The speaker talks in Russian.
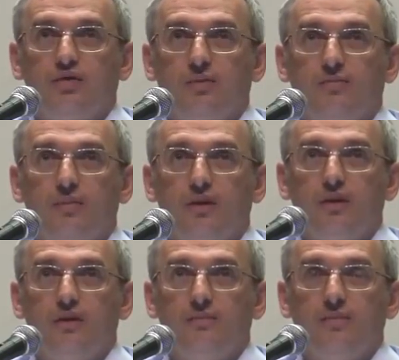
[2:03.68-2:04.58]
к которым
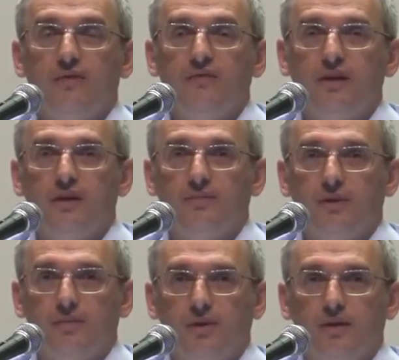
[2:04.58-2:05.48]
мы привыкли,
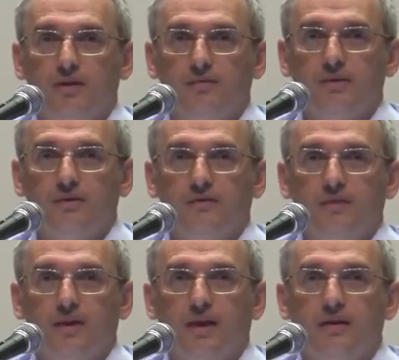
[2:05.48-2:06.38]
понимаете? Вот в
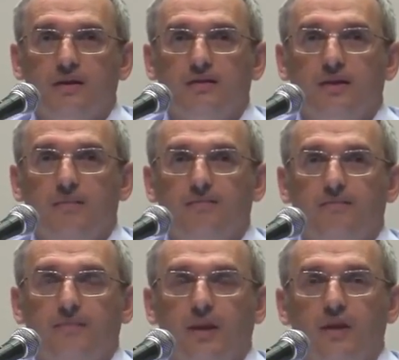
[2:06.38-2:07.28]
Канаде
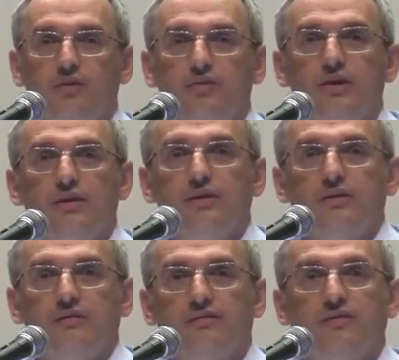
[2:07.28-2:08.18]
там люди
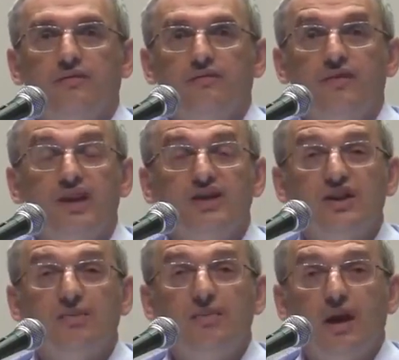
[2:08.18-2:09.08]

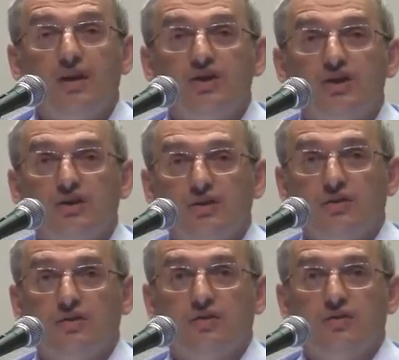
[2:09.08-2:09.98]
внешне мягче,
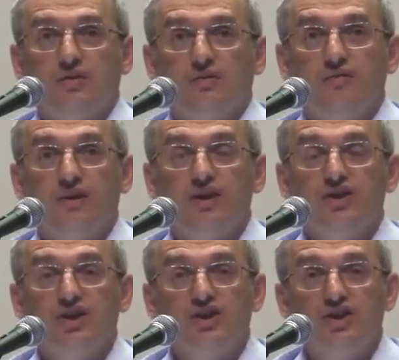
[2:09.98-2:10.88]

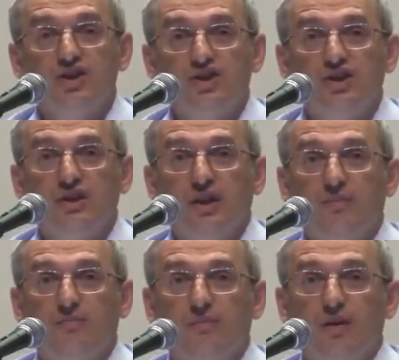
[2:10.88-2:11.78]
внешне чище
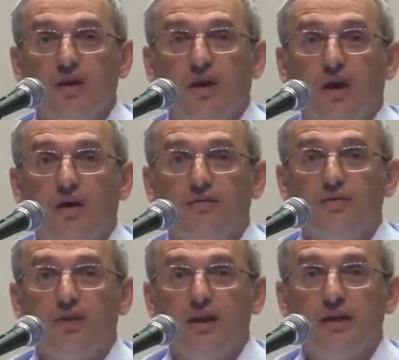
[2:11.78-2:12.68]
там, а
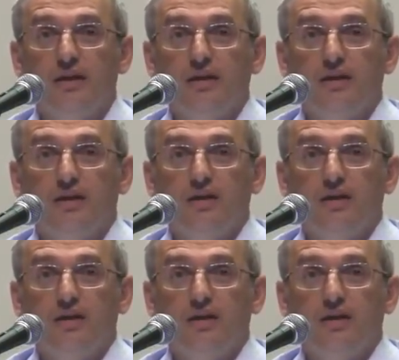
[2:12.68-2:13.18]
внутри